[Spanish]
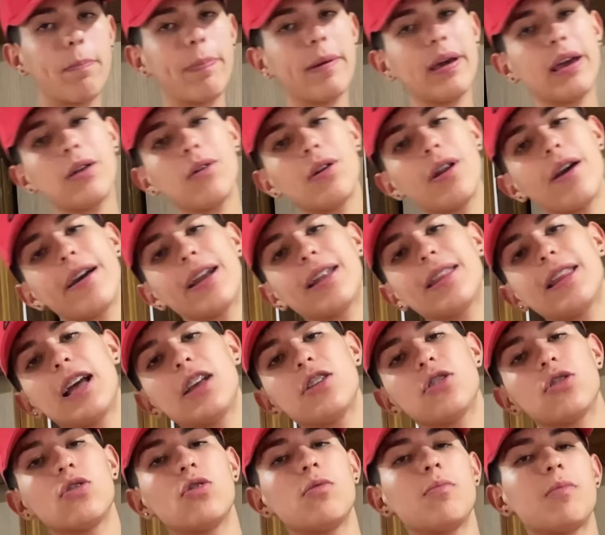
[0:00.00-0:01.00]
pero la verdad
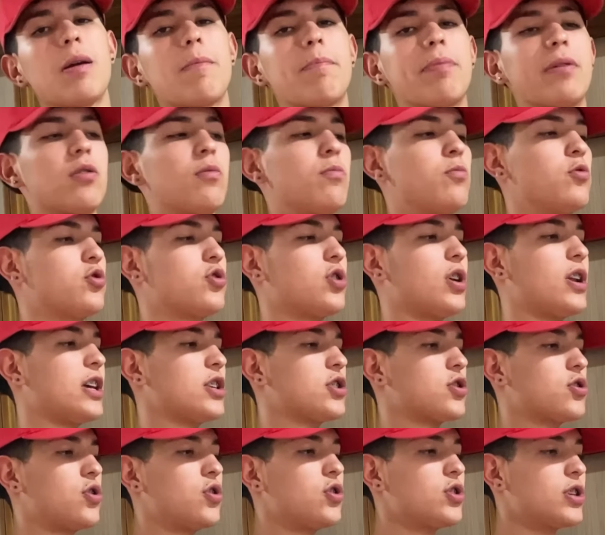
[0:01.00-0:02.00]
yo no me apego mucho a
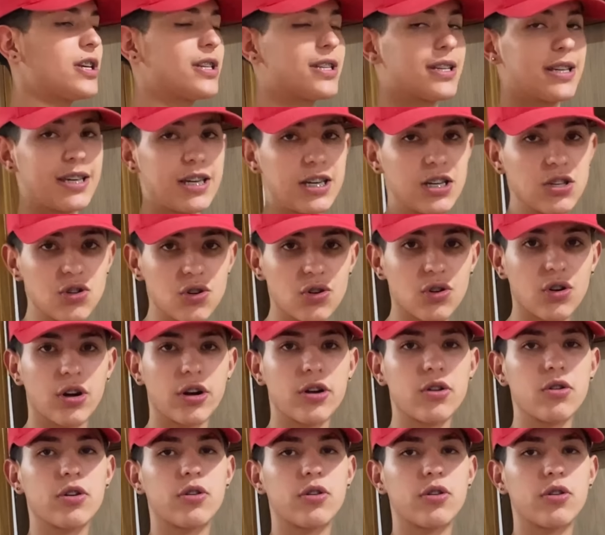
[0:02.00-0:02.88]
las cosas y yo creo